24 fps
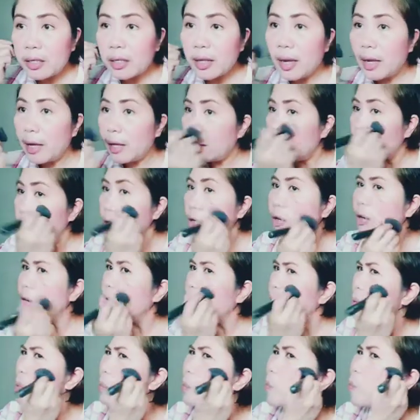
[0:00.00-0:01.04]
And,
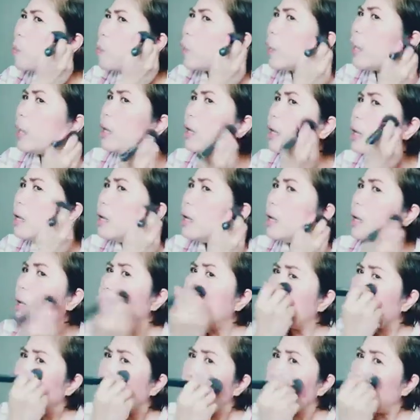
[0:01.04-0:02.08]
well,
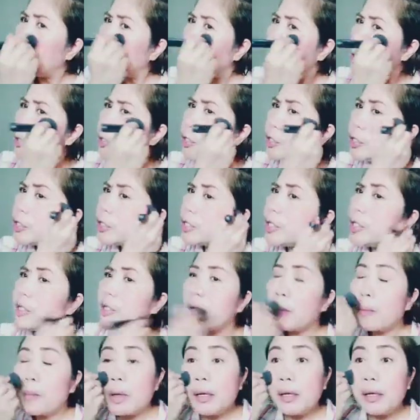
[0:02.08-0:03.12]
ang resources
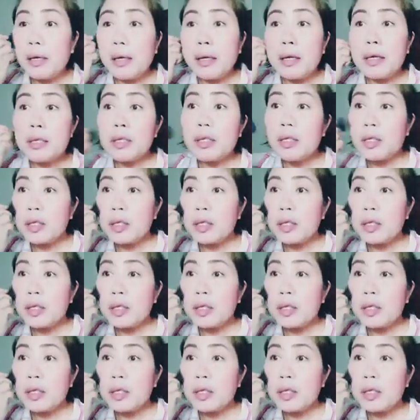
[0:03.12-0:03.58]
naman is